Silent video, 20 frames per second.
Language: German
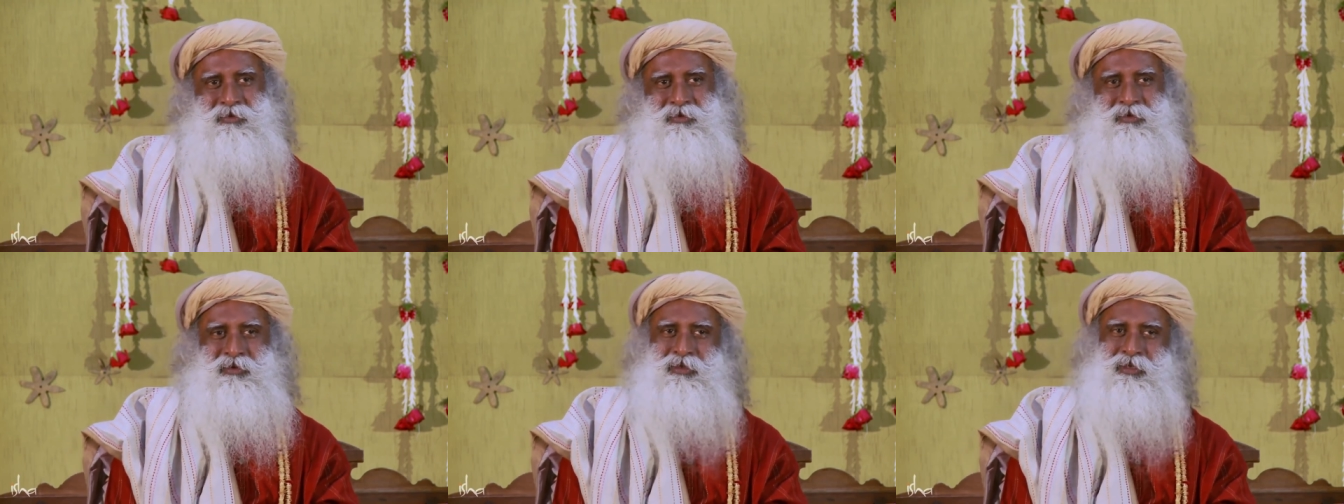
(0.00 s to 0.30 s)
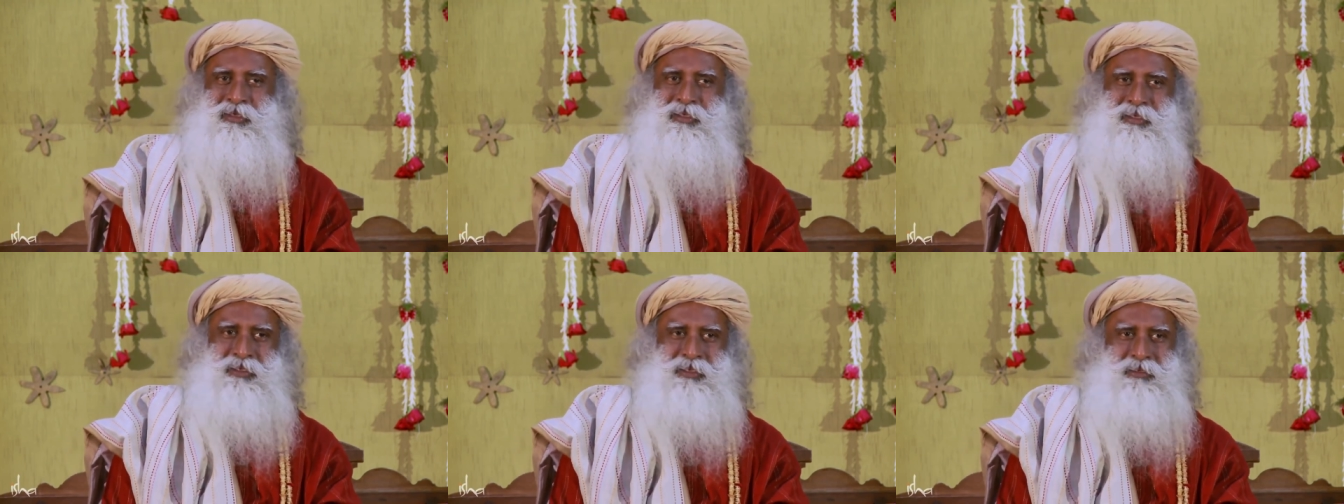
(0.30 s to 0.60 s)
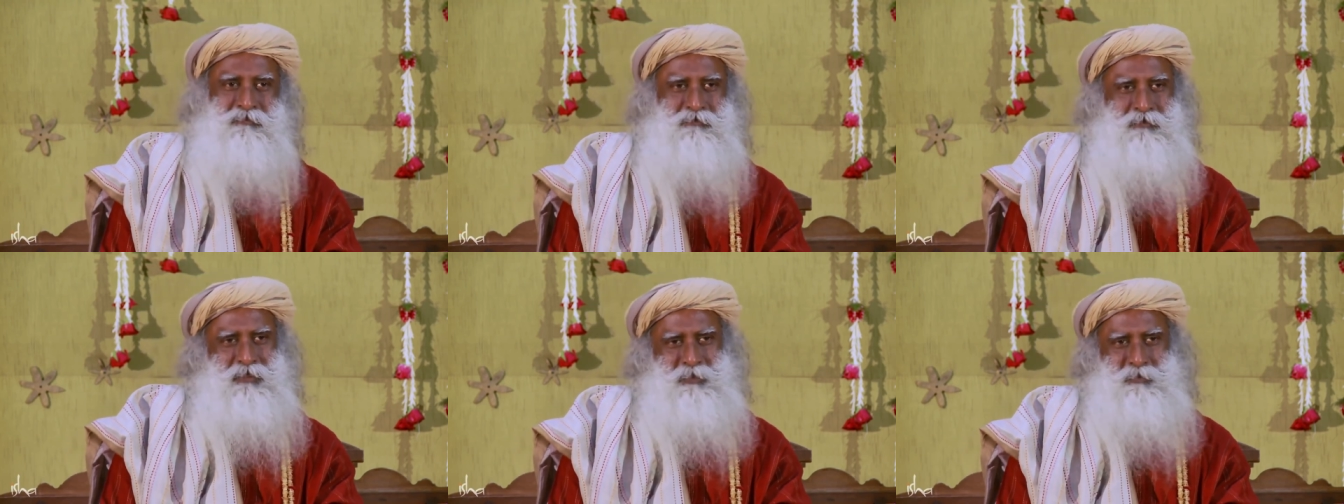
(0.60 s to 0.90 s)
Es ist schon
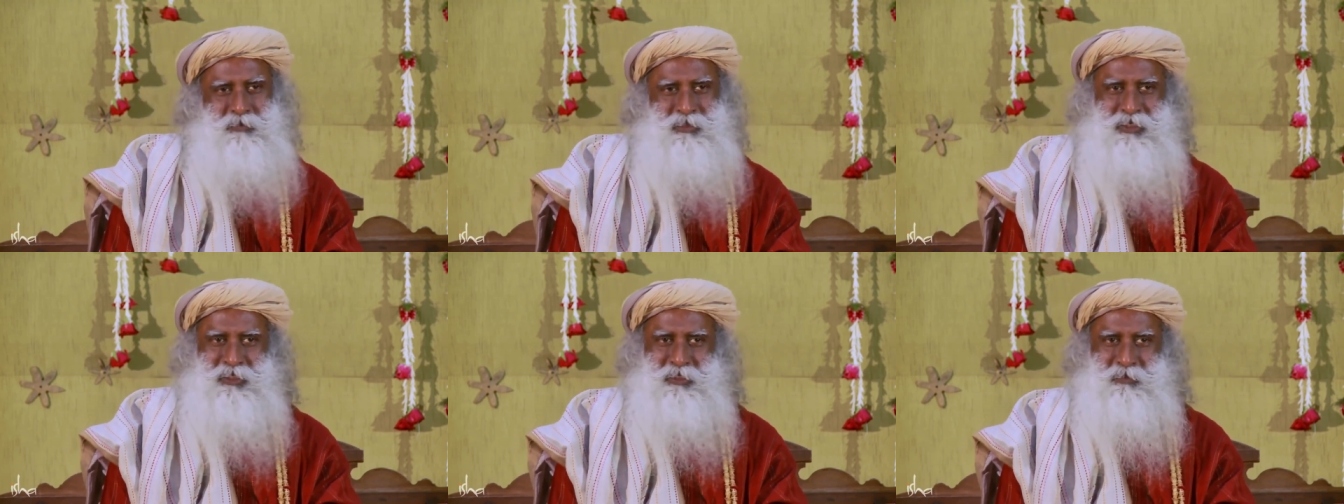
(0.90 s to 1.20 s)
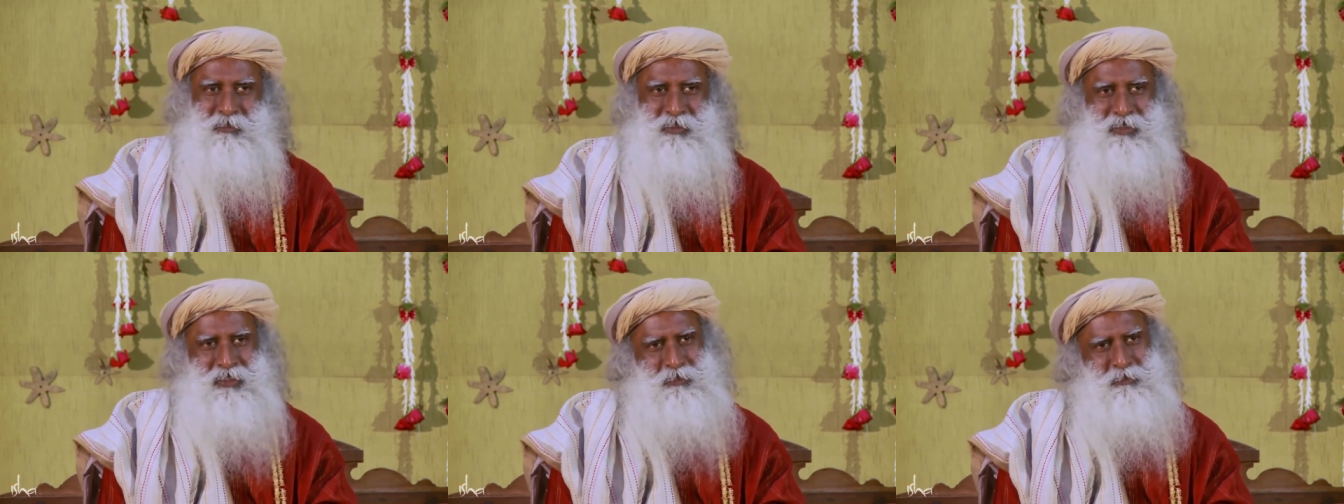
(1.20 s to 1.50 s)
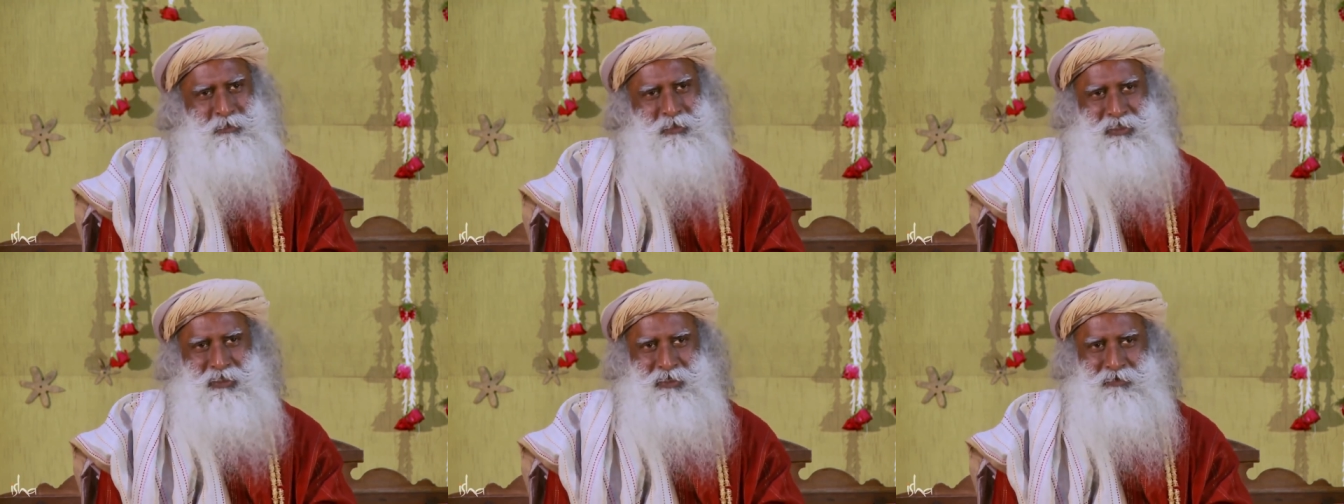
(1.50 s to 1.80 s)
genug Strafe
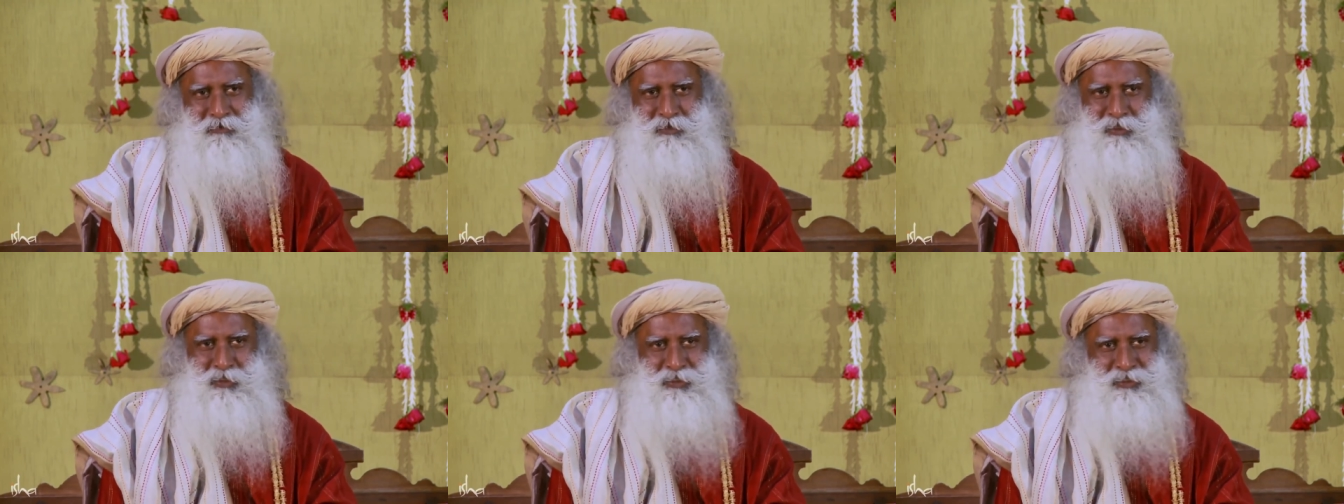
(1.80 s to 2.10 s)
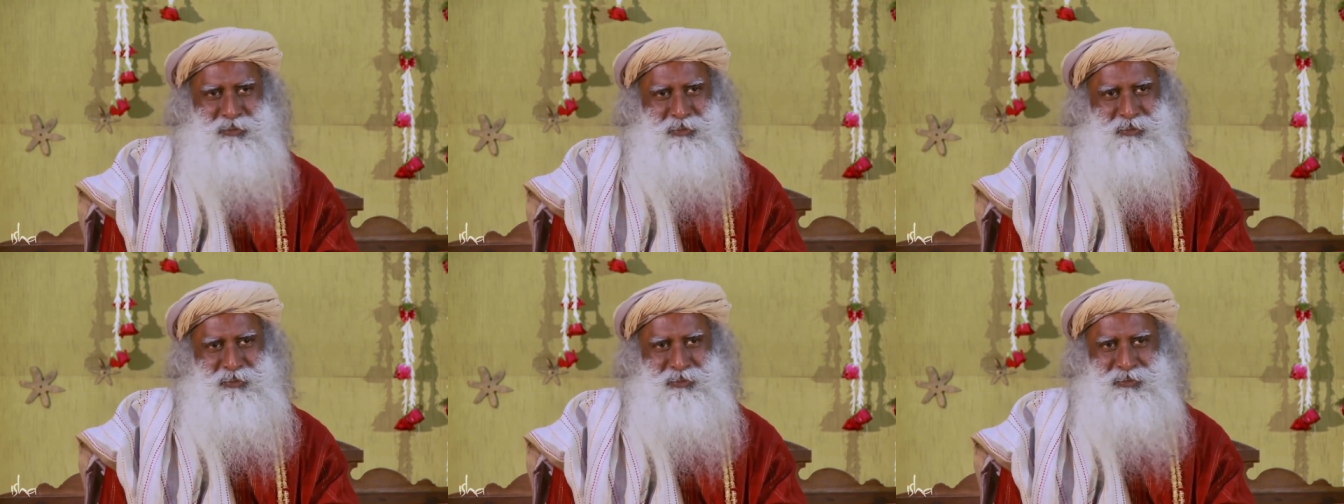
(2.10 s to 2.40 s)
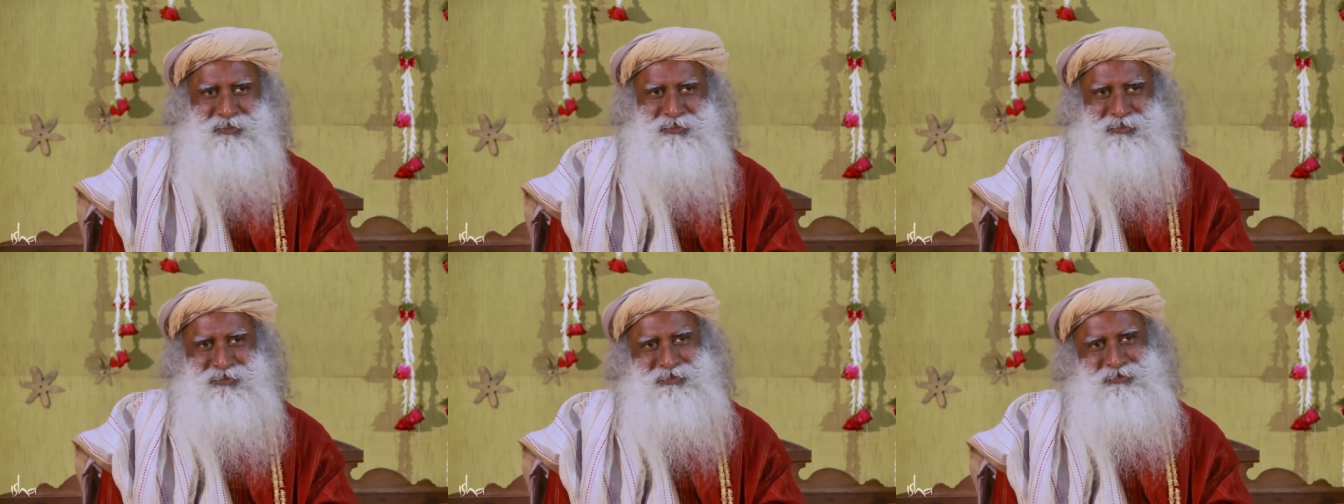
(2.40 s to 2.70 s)
verhängt worden, nicht
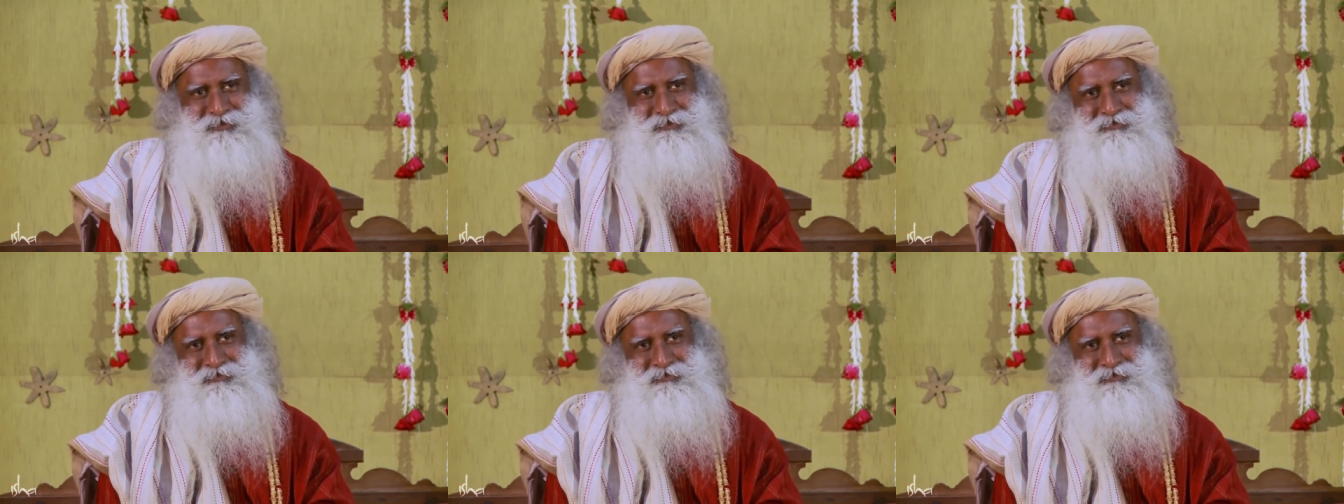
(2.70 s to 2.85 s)
wahr?